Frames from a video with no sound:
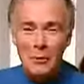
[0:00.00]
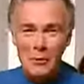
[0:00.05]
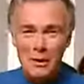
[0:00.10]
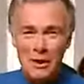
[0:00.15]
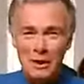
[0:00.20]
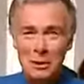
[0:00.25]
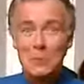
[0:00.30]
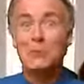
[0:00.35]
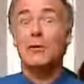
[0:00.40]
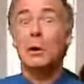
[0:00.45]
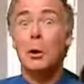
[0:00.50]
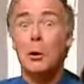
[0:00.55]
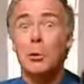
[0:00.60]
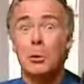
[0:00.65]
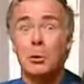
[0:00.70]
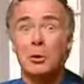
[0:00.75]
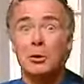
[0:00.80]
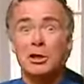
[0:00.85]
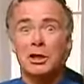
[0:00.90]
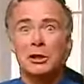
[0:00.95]
public, je vais
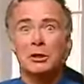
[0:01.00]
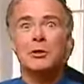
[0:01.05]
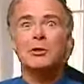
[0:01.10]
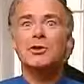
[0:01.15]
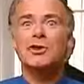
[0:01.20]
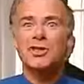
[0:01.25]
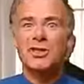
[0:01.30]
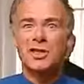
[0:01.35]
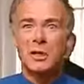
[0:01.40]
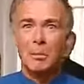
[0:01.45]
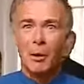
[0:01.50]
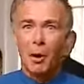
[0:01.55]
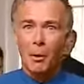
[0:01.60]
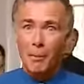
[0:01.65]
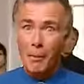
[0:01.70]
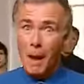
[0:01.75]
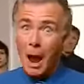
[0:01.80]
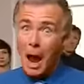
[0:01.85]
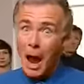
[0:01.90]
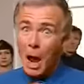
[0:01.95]
replonger dans le
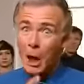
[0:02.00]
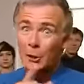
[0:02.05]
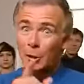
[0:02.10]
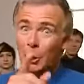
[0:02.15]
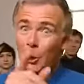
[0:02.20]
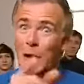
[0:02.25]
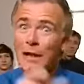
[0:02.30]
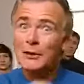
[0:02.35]
sébum de